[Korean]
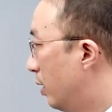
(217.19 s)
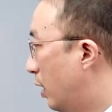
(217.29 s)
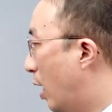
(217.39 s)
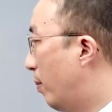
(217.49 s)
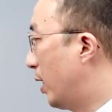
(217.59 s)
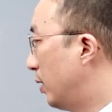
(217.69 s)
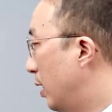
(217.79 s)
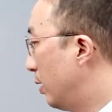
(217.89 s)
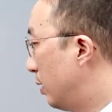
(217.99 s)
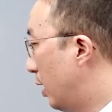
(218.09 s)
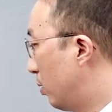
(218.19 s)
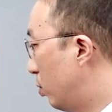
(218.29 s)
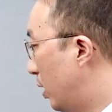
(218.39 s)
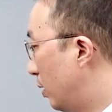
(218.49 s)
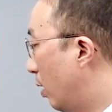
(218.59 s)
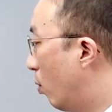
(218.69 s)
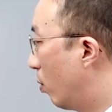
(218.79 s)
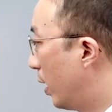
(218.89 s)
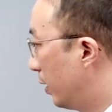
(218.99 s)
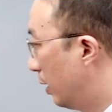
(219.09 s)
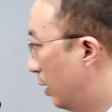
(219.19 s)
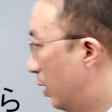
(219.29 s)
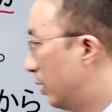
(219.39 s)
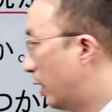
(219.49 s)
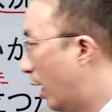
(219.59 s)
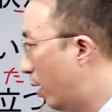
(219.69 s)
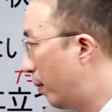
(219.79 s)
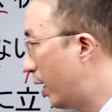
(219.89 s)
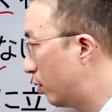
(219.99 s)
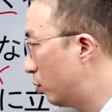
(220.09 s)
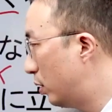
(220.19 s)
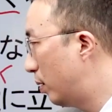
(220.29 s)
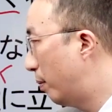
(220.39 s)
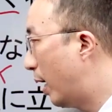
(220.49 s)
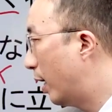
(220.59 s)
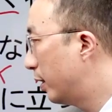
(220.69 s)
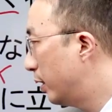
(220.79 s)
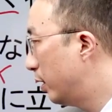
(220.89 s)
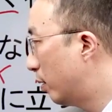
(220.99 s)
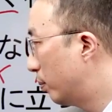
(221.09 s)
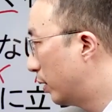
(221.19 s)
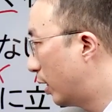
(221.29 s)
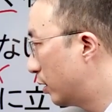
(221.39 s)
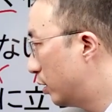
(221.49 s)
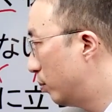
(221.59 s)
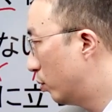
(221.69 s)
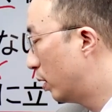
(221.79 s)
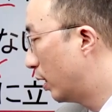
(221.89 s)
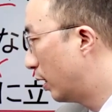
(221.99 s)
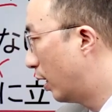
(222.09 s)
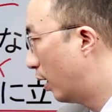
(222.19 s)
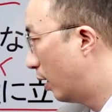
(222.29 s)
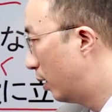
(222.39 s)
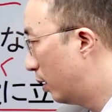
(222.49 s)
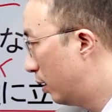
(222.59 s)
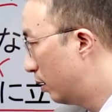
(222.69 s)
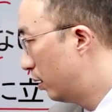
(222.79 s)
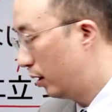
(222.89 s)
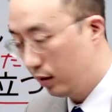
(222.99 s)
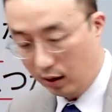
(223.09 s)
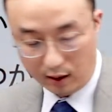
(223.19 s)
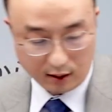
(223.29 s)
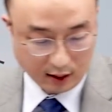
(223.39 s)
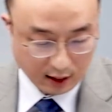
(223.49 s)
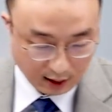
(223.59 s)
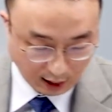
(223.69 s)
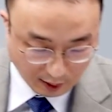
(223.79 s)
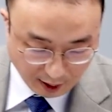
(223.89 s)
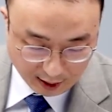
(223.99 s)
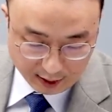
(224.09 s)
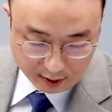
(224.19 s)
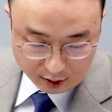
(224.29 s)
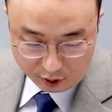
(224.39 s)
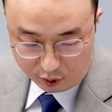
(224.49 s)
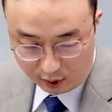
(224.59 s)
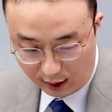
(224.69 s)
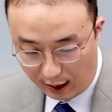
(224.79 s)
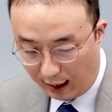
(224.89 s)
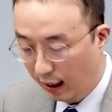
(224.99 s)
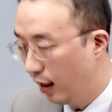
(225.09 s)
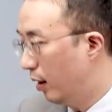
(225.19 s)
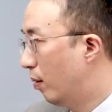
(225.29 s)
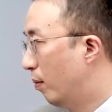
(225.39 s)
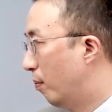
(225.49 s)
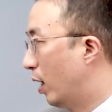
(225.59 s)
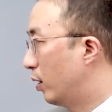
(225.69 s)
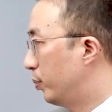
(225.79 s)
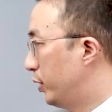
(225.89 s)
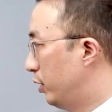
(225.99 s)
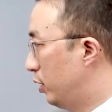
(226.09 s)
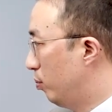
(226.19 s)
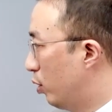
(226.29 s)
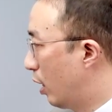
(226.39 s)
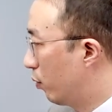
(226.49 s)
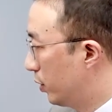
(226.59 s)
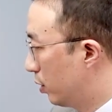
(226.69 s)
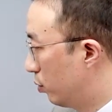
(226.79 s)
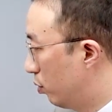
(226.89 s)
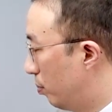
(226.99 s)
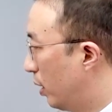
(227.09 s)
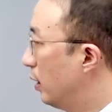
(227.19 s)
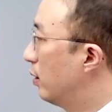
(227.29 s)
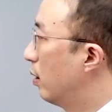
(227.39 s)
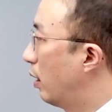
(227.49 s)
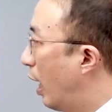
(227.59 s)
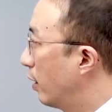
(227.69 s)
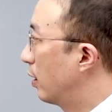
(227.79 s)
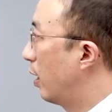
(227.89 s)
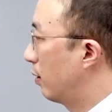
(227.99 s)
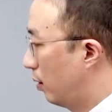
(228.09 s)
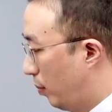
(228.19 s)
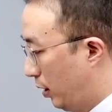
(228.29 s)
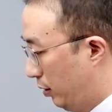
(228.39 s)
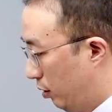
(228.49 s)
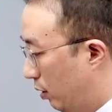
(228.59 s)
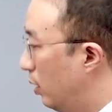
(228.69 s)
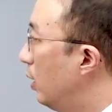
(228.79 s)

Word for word: 다마떼 때 쿠레타호가이 다마루는 말이 없다 침묵하다. 그래서 가만히 있어주는 게 말없이 침묵하고 있어주는 편이 더 낫다 그런 말이죠.